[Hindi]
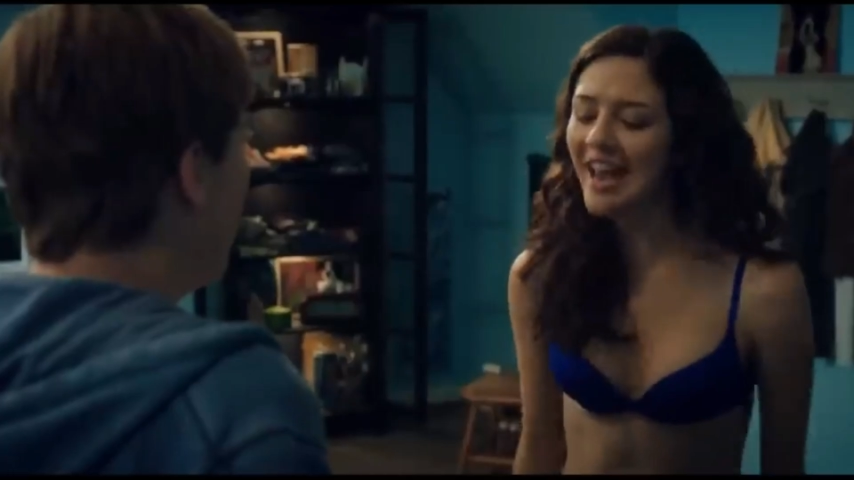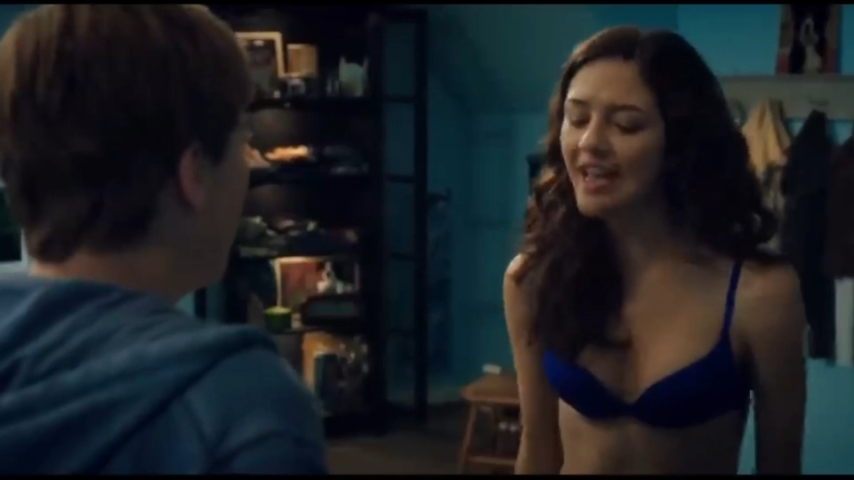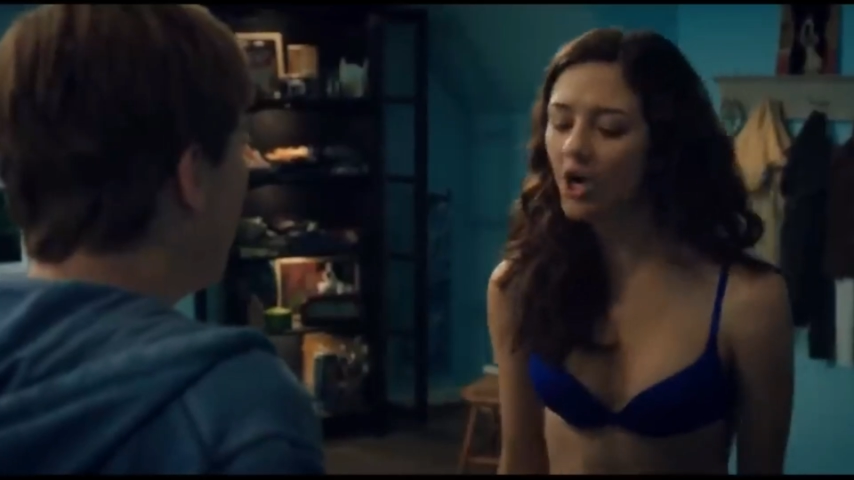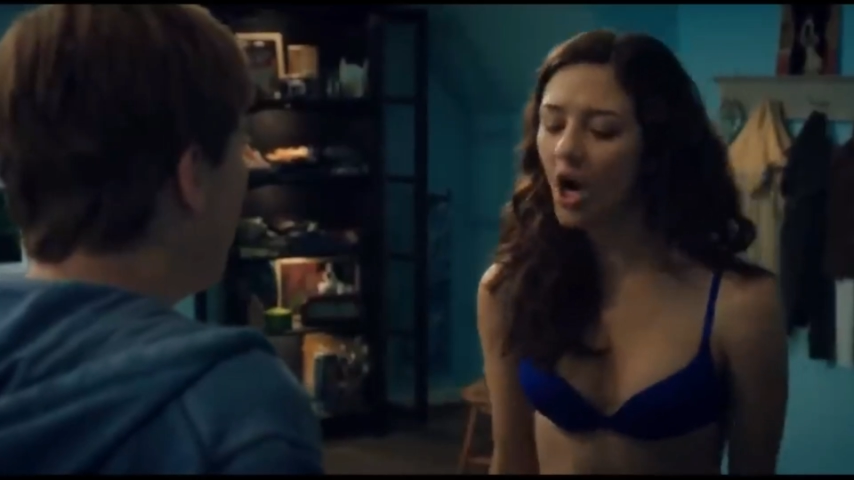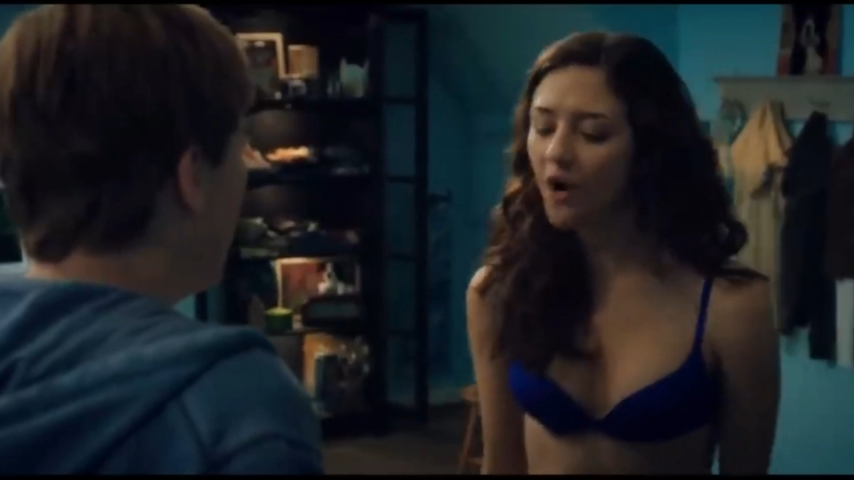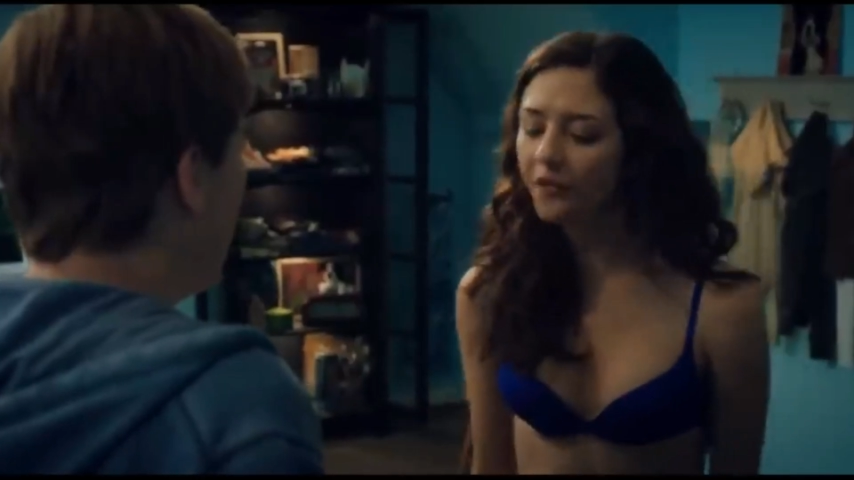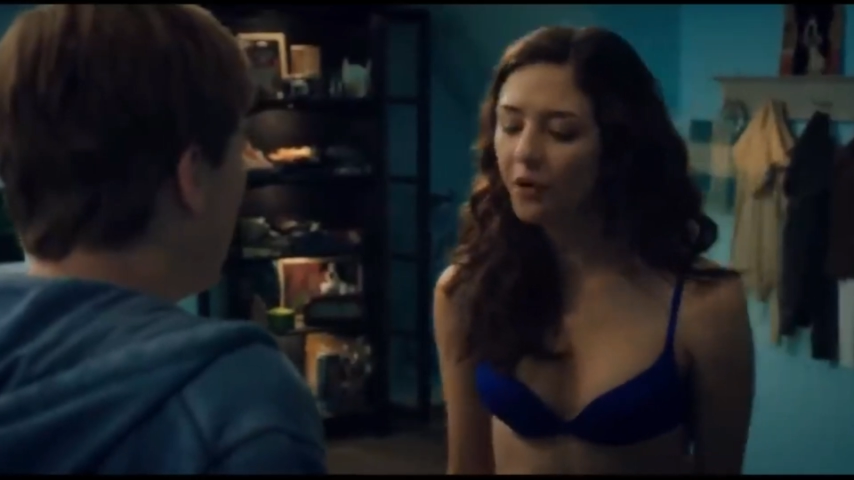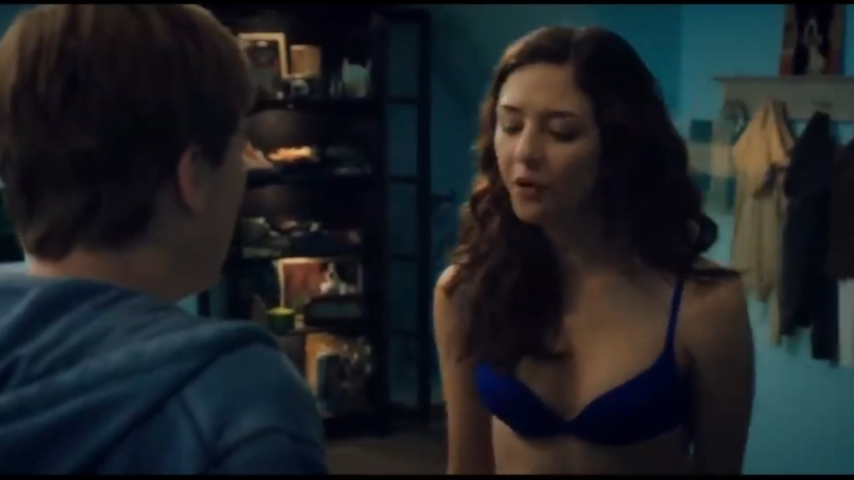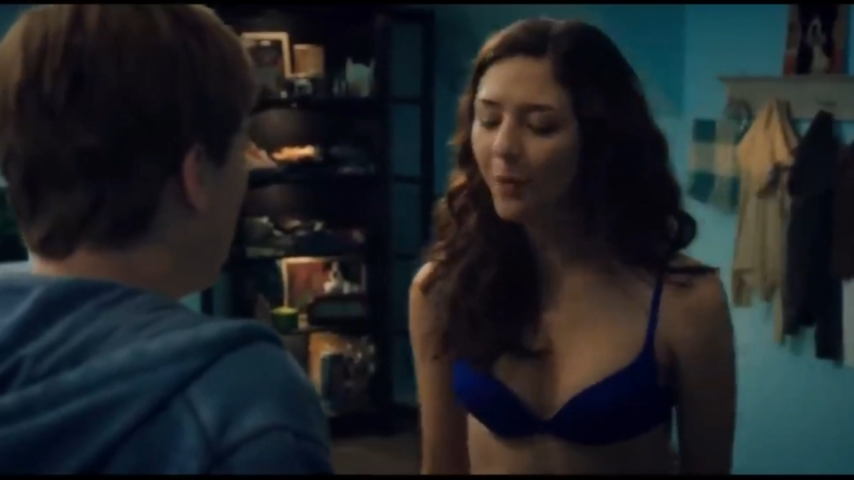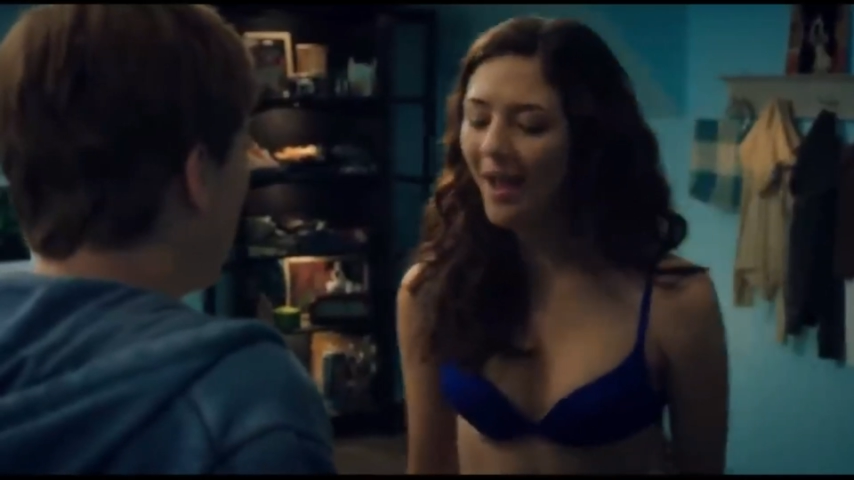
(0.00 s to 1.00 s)
इसका सबसे
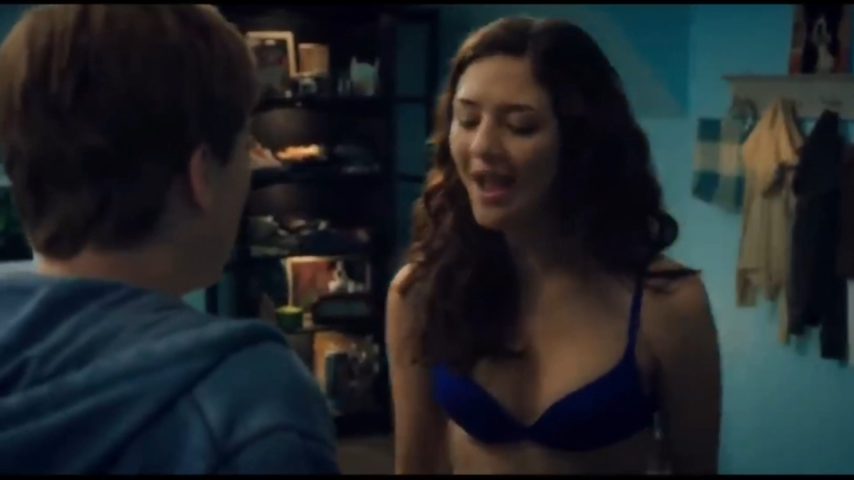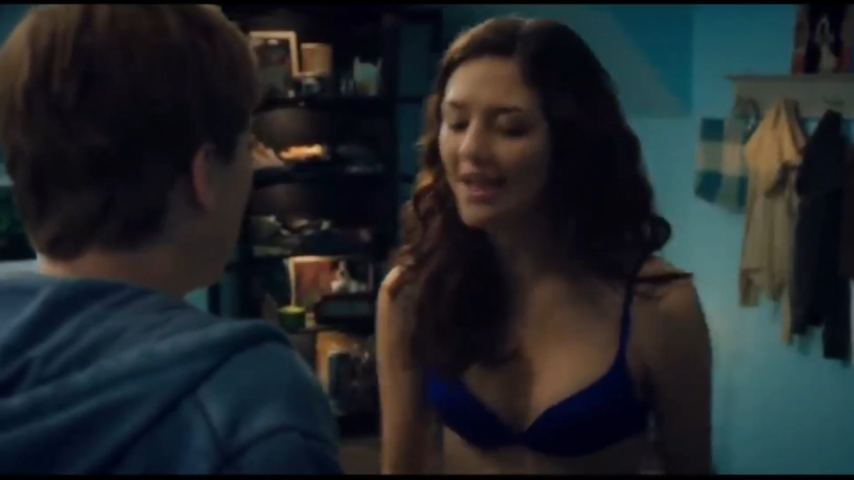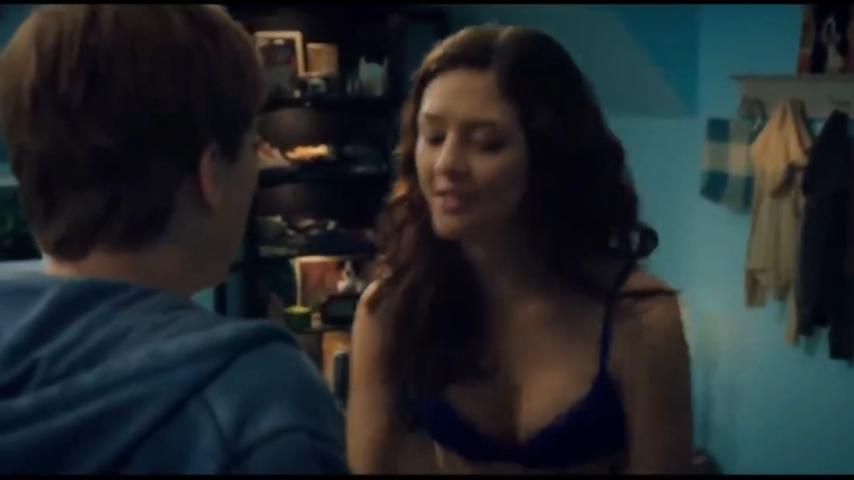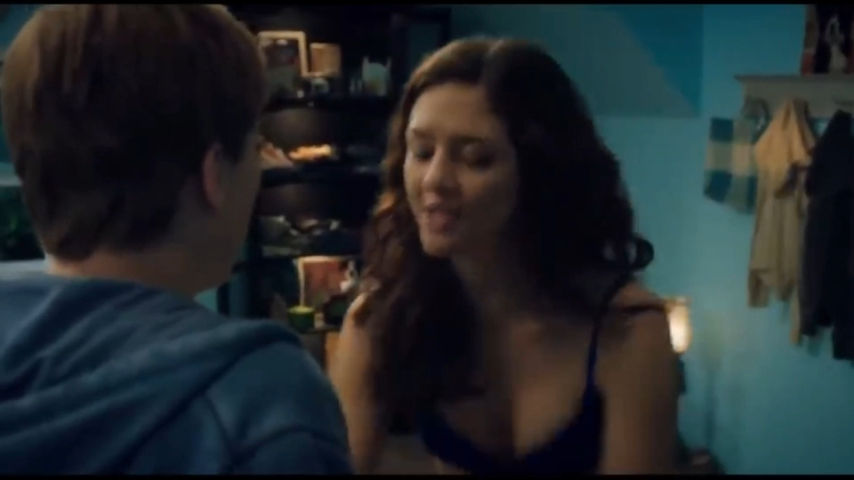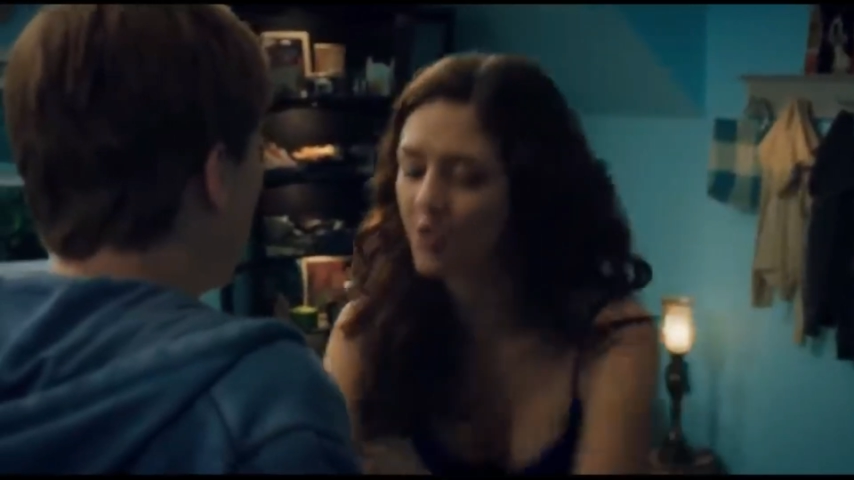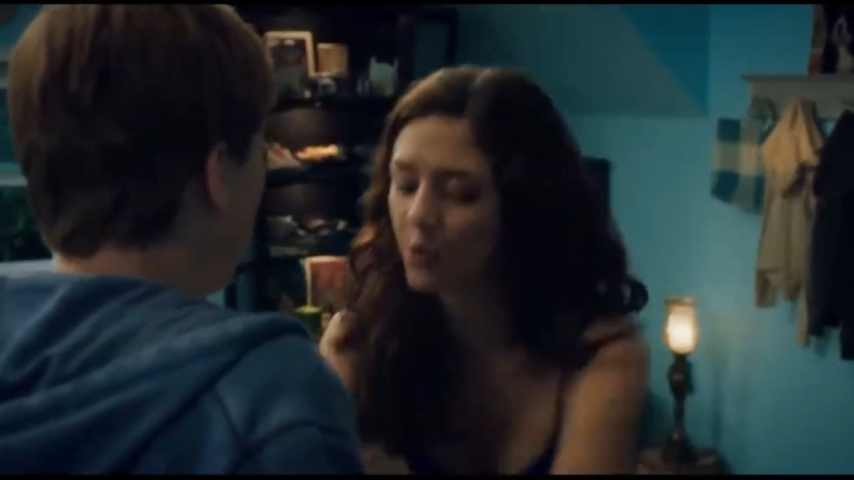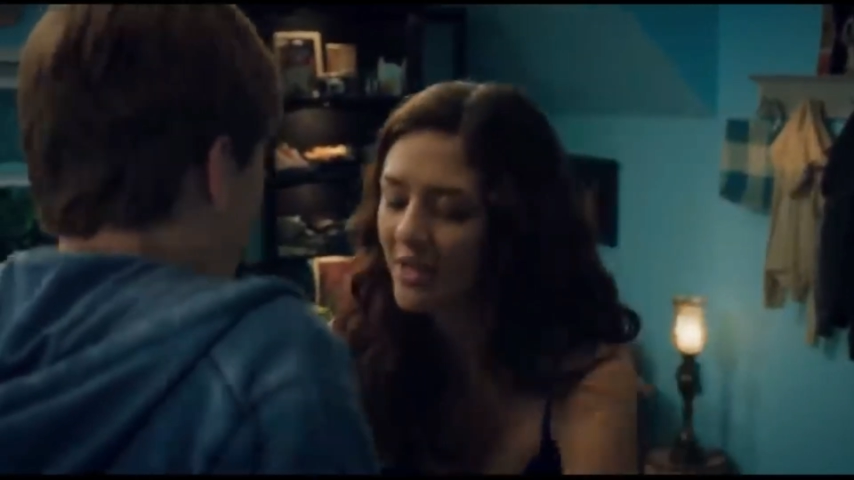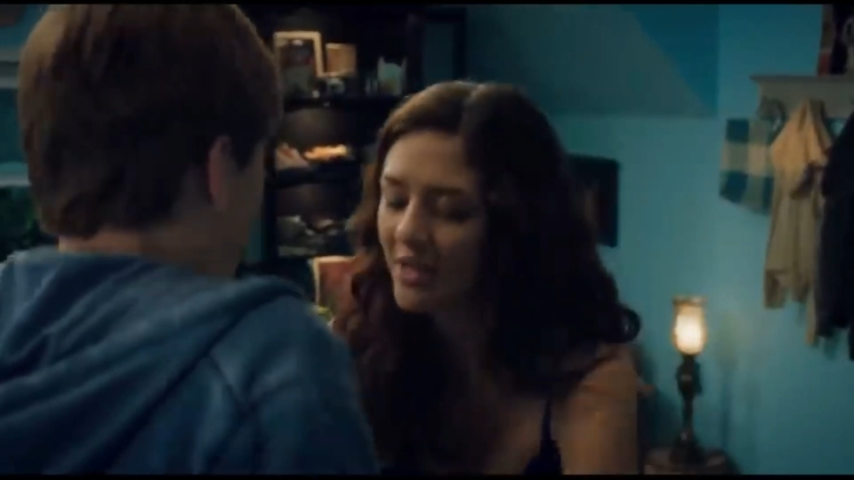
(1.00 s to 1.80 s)
बड़ा कारण ये था